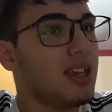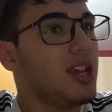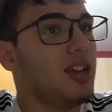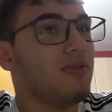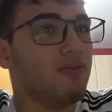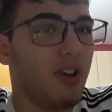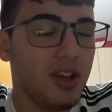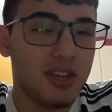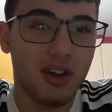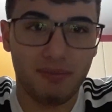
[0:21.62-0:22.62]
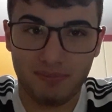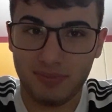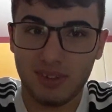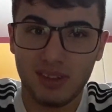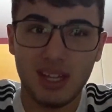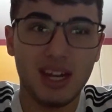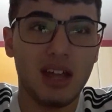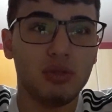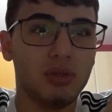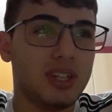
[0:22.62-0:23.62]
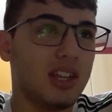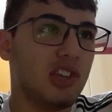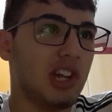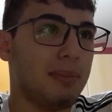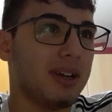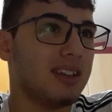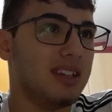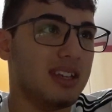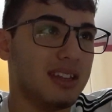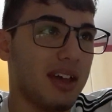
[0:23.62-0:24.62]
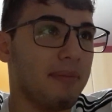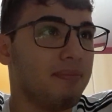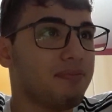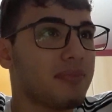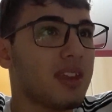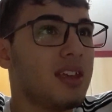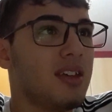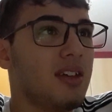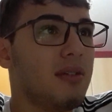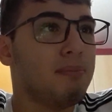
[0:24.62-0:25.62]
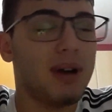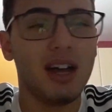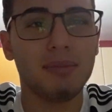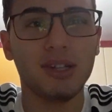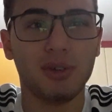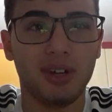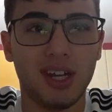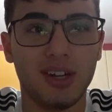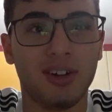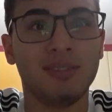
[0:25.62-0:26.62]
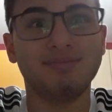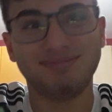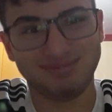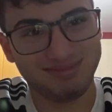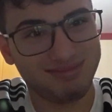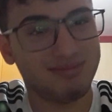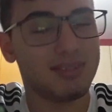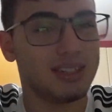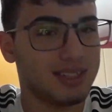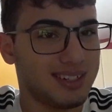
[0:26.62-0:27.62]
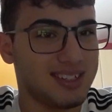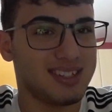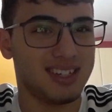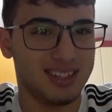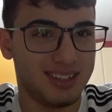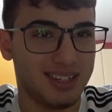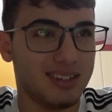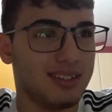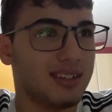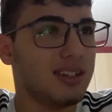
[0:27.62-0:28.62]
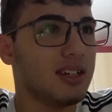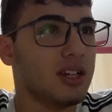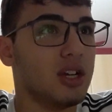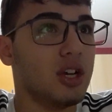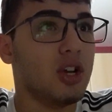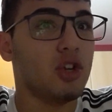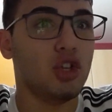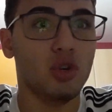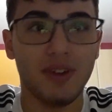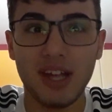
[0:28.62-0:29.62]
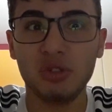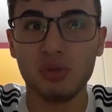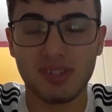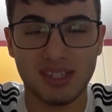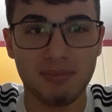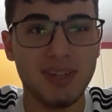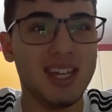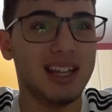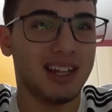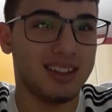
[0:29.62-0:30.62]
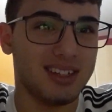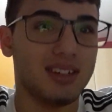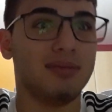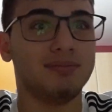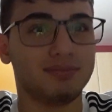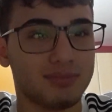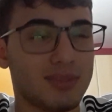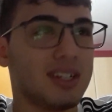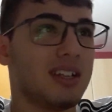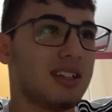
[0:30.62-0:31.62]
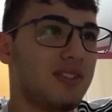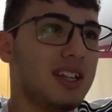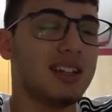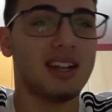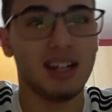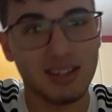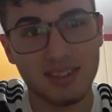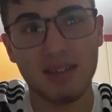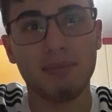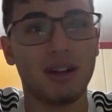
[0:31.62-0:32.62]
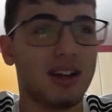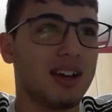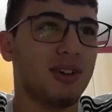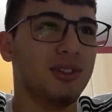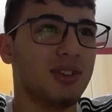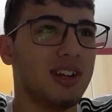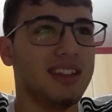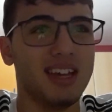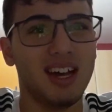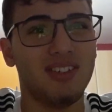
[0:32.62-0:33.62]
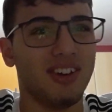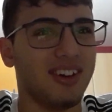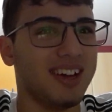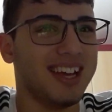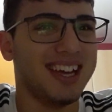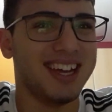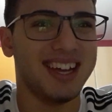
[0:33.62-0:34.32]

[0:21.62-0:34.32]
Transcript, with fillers: voglio dire tutte e dieci le partite. Parma-Torino, interessante. Juventus-Milan la sfida tra la zebra contro il diavolo. Eh.